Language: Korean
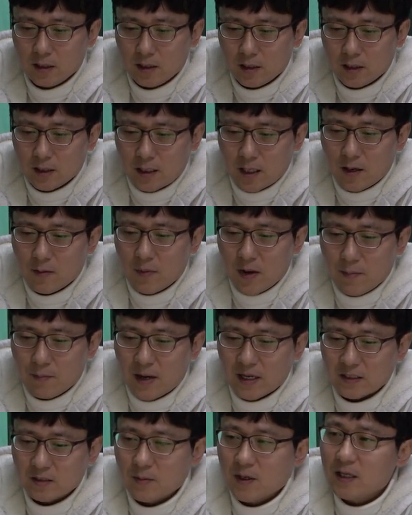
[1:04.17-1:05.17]
이게 맨
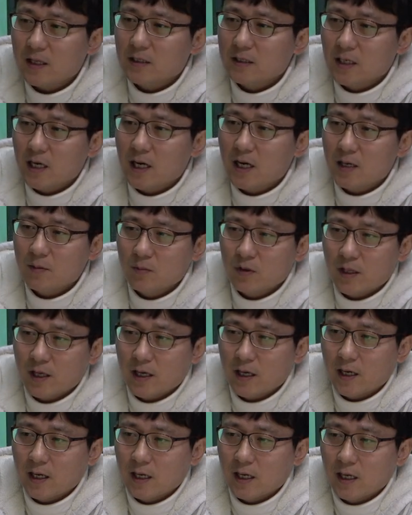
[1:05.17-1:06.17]
마지막이다 생각하면
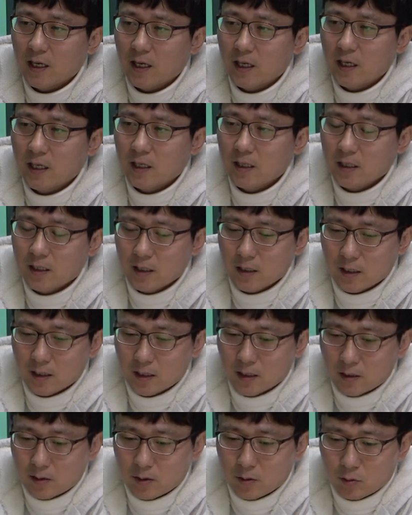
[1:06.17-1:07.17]
돼.
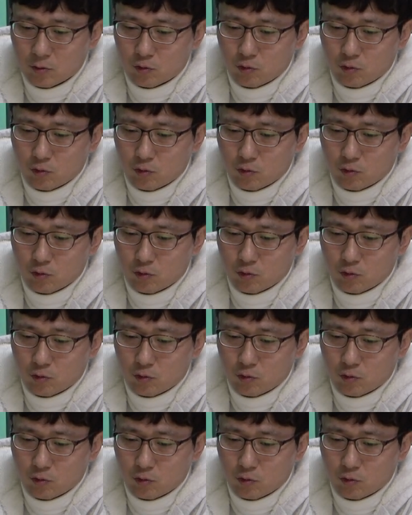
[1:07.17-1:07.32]
그리고